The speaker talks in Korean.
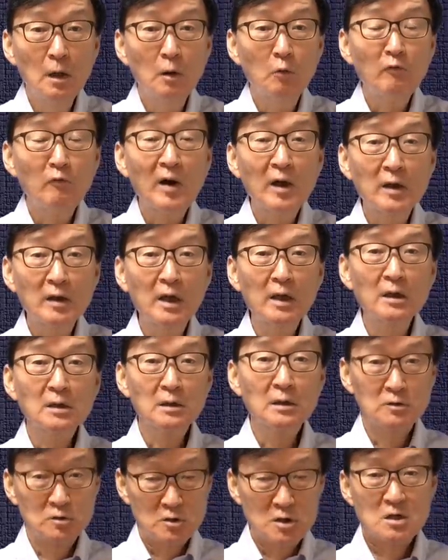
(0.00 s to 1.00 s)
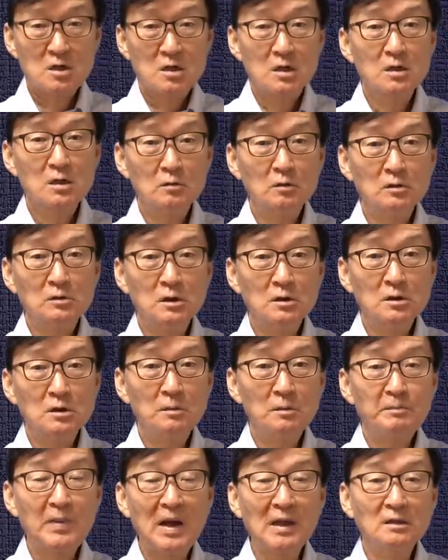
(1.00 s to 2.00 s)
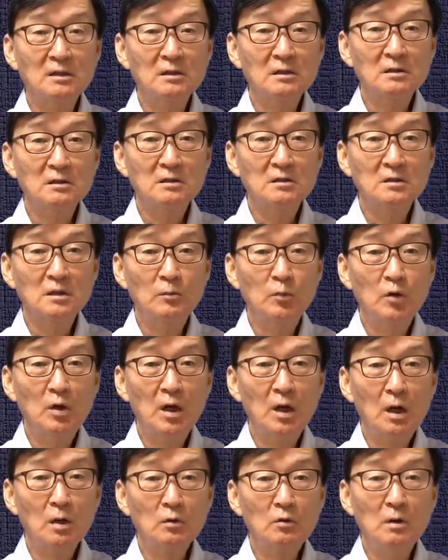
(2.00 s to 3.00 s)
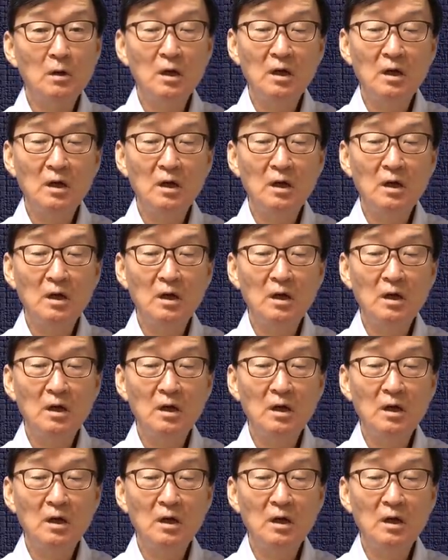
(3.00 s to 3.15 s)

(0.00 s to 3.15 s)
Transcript: YA가 차이를 어떻게 이걸 반등시켜 보려고